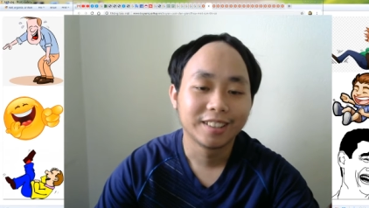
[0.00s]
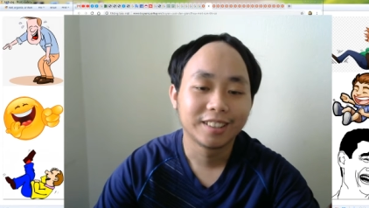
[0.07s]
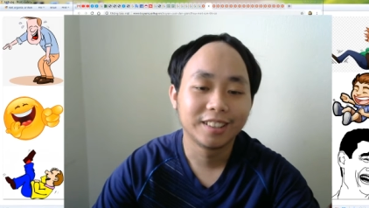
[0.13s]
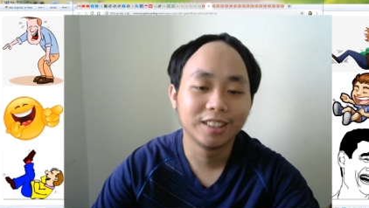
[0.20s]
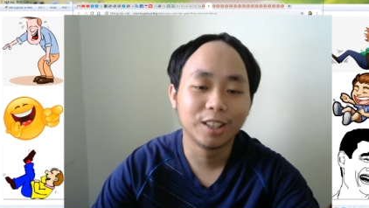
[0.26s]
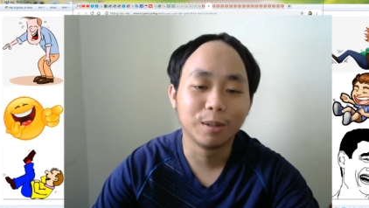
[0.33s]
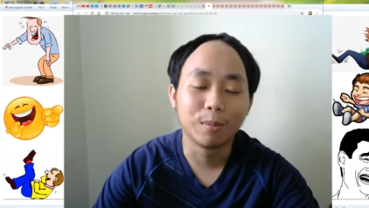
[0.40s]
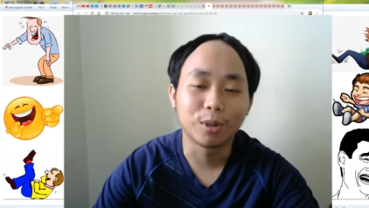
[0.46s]

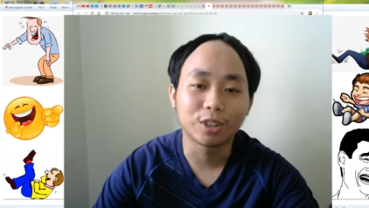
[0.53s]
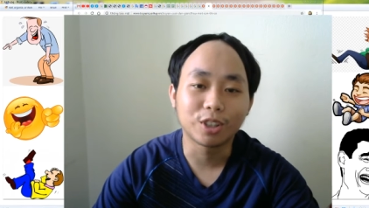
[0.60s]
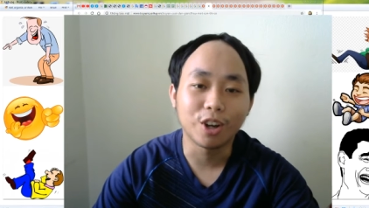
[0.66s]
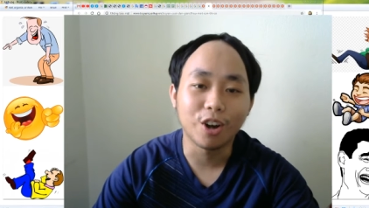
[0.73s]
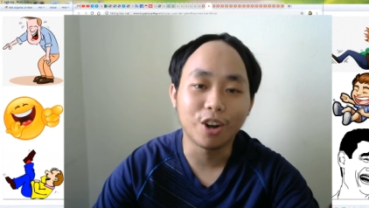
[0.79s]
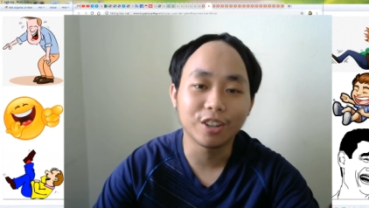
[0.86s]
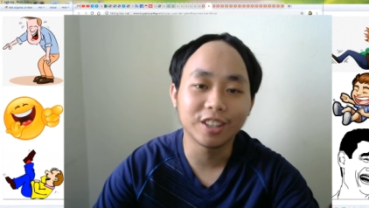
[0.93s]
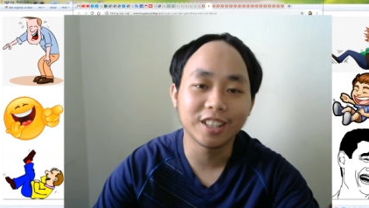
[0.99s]
Thừa một
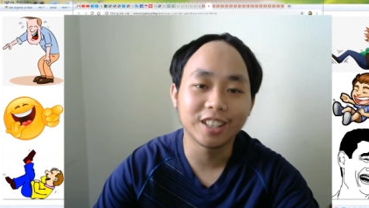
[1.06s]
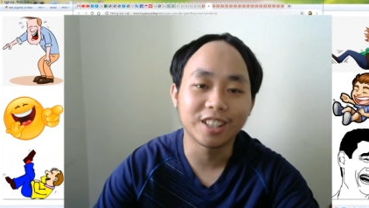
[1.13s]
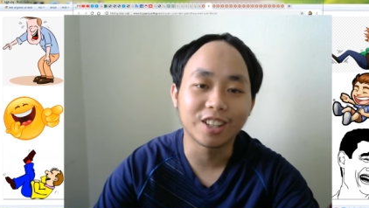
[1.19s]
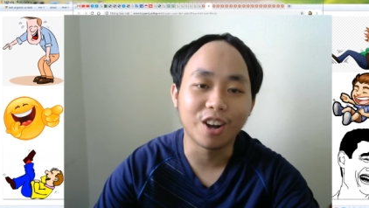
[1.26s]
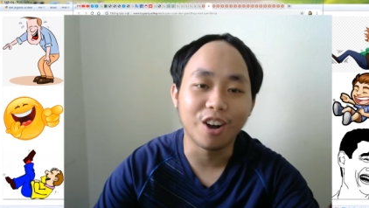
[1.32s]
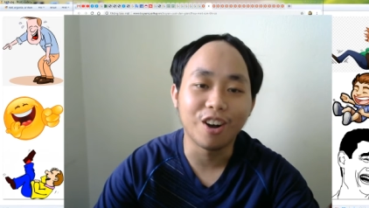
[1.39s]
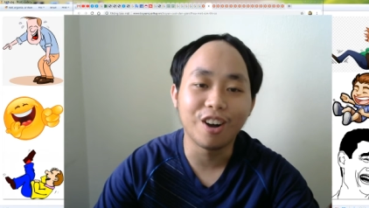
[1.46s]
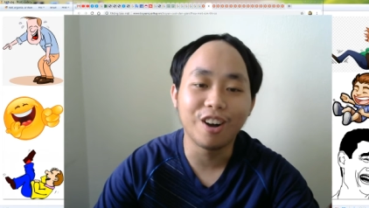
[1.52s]
con thì
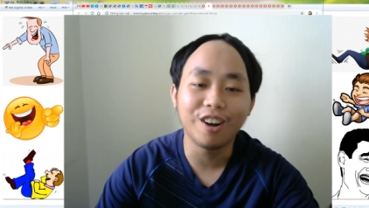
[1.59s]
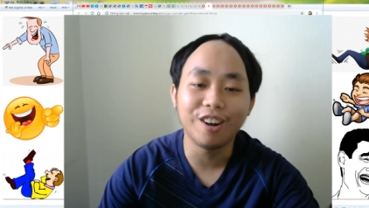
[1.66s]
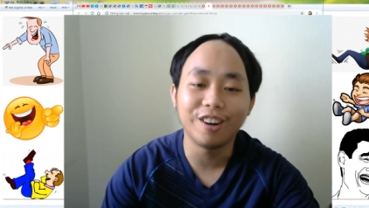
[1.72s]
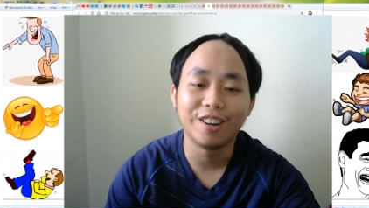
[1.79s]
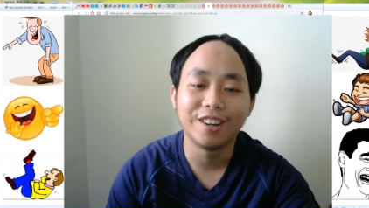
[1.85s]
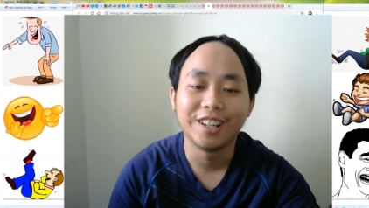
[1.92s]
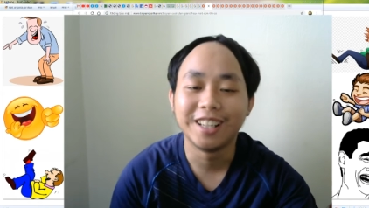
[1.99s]
có